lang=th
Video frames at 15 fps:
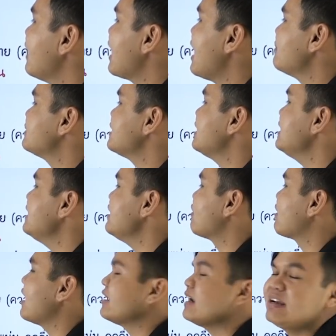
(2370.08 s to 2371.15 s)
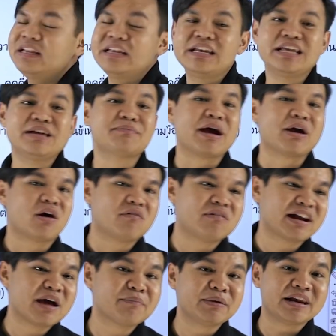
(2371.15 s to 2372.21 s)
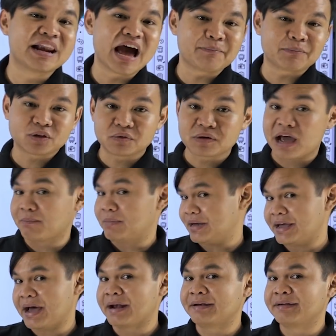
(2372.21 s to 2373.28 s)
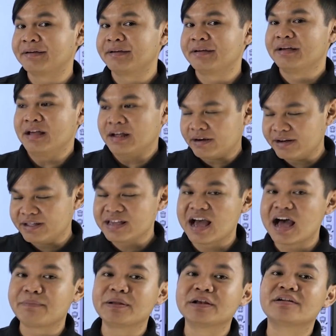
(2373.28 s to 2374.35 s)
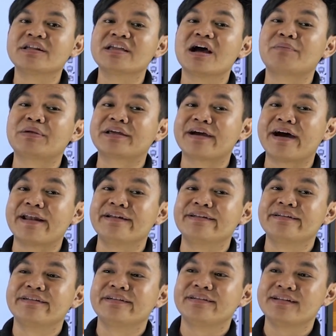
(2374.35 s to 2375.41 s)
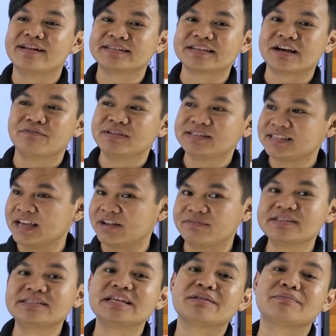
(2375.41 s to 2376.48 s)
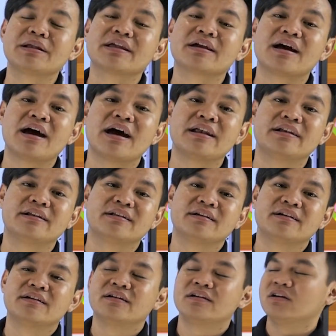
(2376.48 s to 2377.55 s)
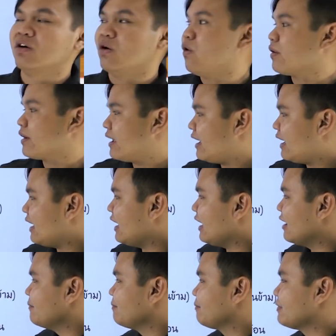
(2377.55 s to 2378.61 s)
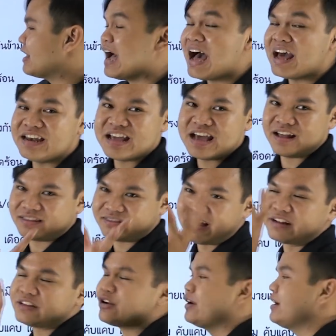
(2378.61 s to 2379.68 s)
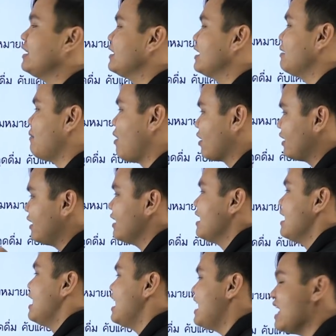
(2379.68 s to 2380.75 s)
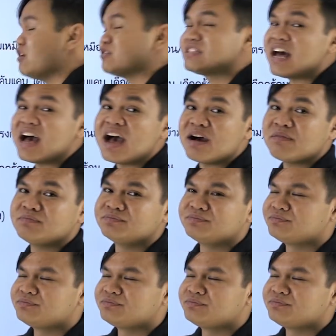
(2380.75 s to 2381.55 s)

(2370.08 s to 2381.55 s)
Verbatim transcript: คำชนิดเดียวกันในที่นี้หมายความว่าถ้าเป็นนามก็ต้องนามเหมือนกันกริยาเป็นกริยาเหมือนกันนะจ๊ะวิเศษเหมือนกันโอเคนะอันเนี้ยตัดช้อยได้เยอะบอกเลยเลวซาม